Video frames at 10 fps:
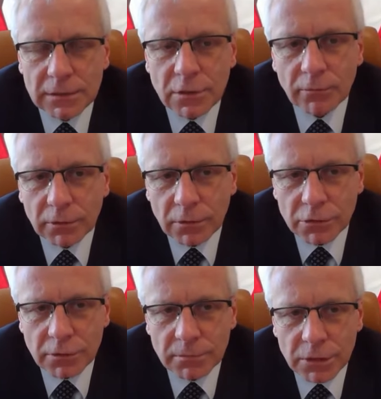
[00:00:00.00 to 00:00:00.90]

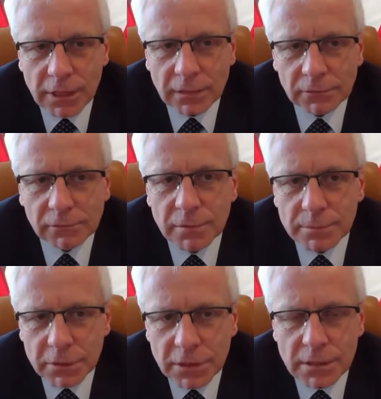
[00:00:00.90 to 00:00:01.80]
zdrowotnością mieszkańców,
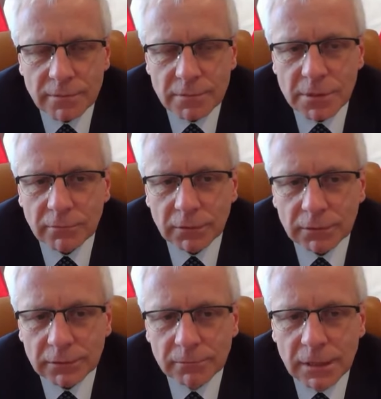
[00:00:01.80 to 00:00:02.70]
bezpieczeństwem
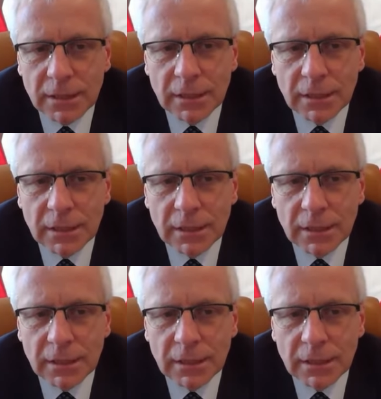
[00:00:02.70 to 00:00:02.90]
zdrowotnym.